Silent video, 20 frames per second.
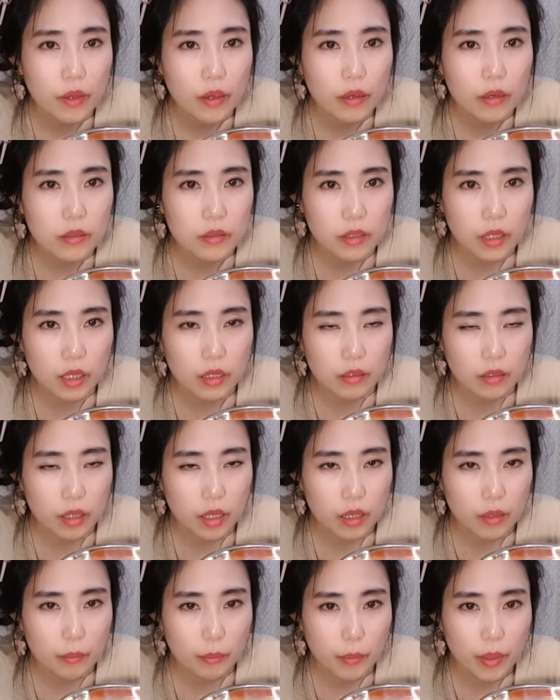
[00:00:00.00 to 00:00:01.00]
근데
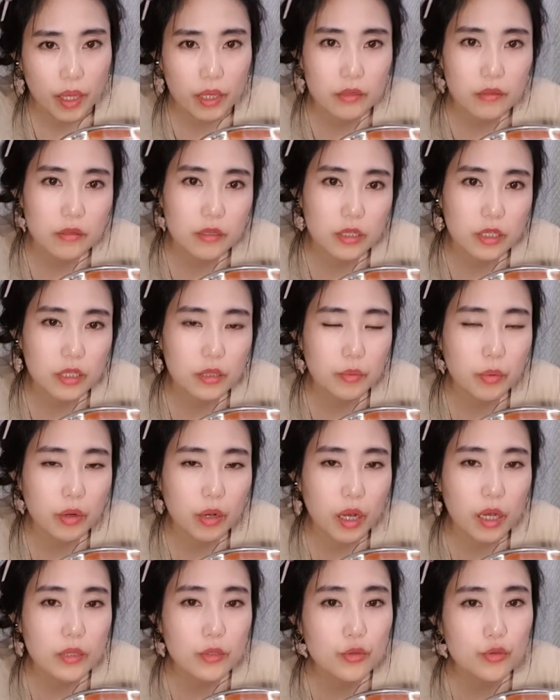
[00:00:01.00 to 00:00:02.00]
이렇게 배를 뒤집어
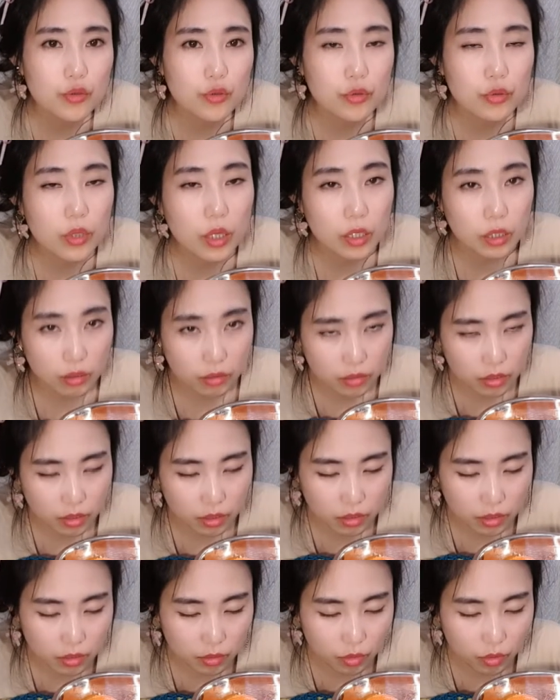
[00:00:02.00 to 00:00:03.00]
까서 죽은 게 아니라 그냥
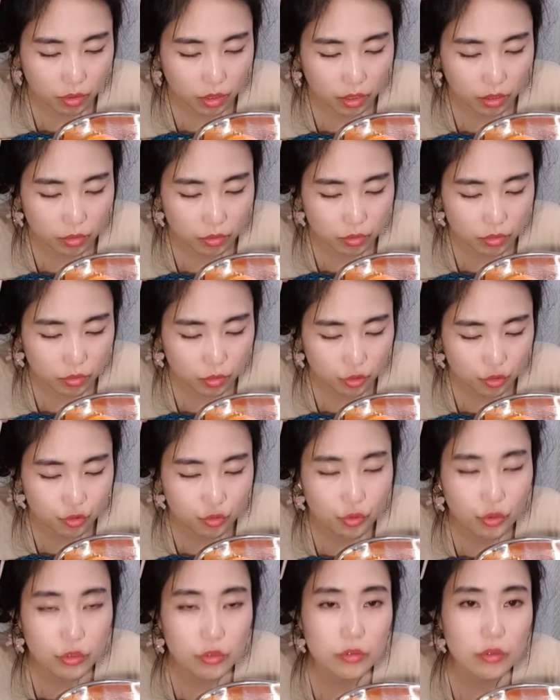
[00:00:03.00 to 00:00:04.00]
이렇게
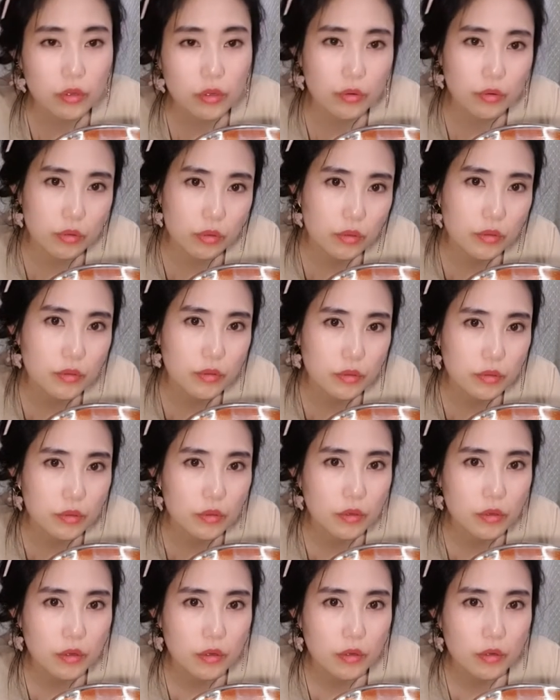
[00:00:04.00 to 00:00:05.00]
죽어 있더라고요.
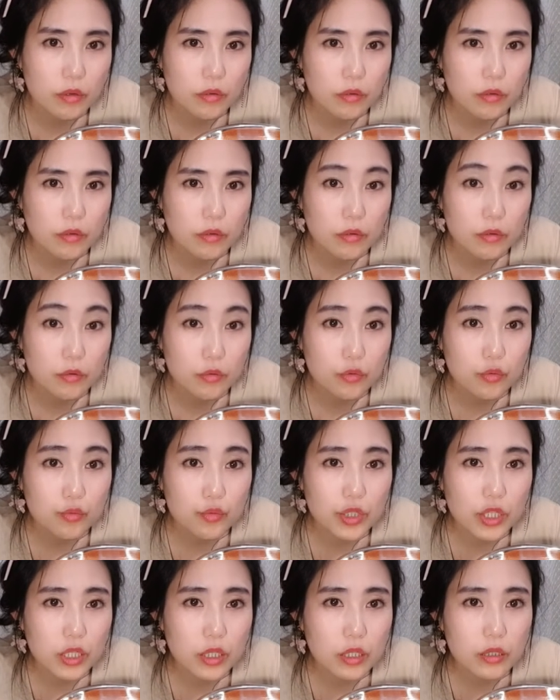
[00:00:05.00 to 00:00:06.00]

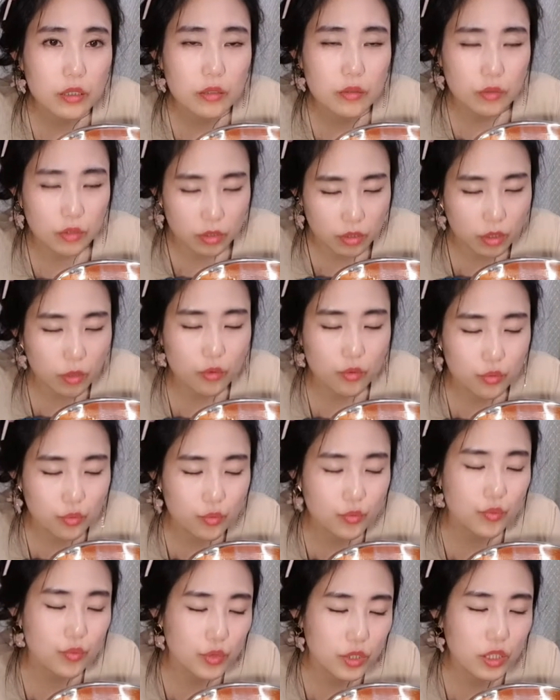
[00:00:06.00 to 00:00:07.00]
움직이 이렇게
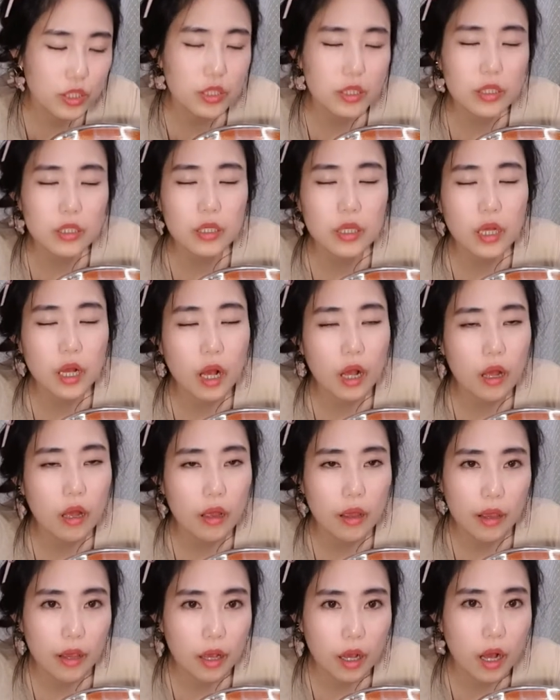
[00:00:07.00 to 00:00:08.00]
움직이니까
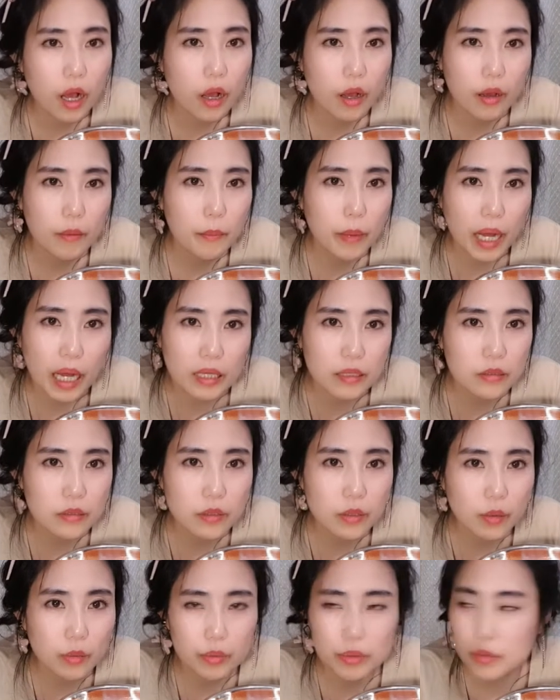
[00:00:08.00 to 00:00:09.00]
애가 반응이
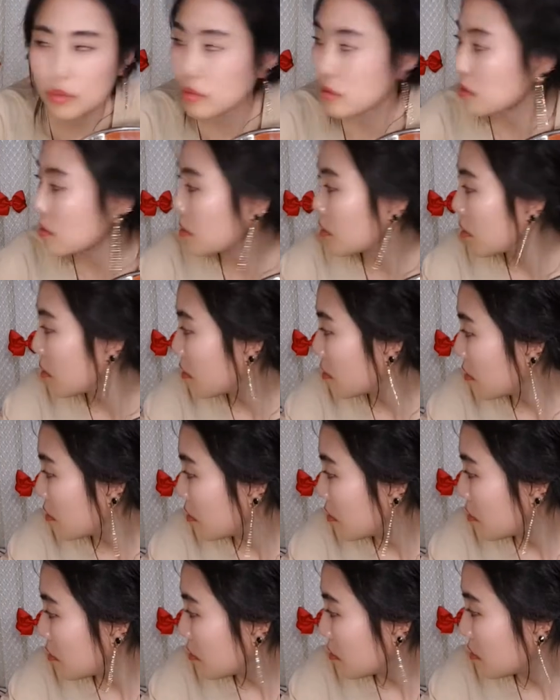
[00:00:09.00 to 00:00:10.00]
없어.
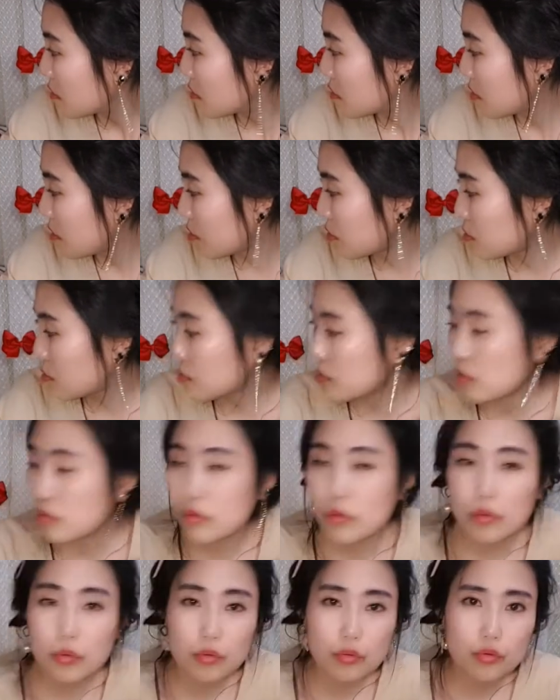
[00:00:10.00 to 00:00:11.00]

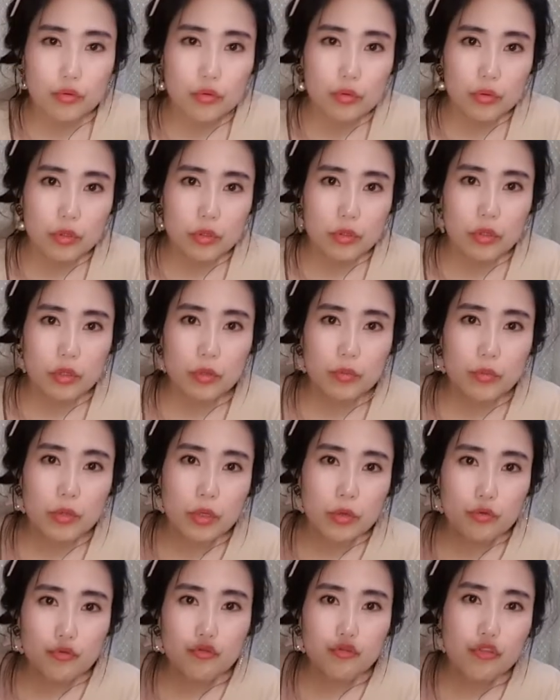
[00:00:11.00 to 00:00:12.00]
그래갖고 지금
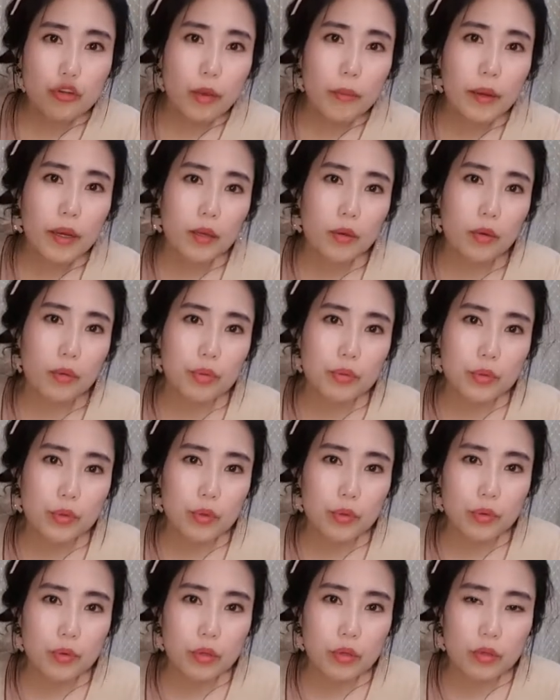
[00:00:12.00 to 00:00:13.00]
이거 두 개밖에 없어요
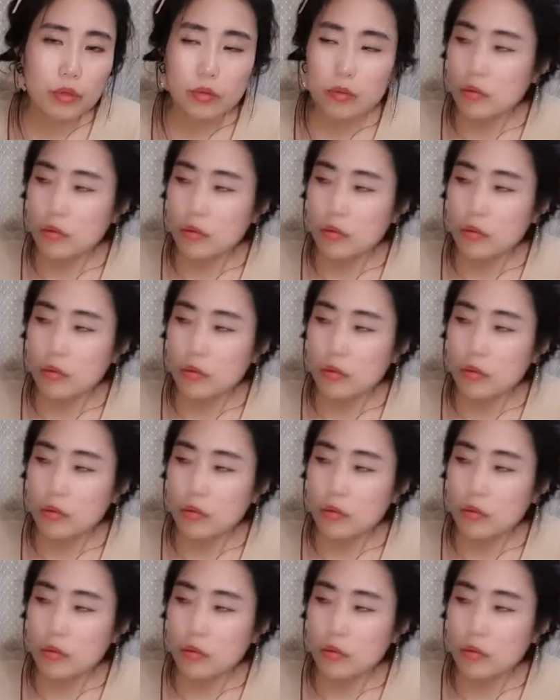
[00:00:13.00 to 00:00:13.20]
여기.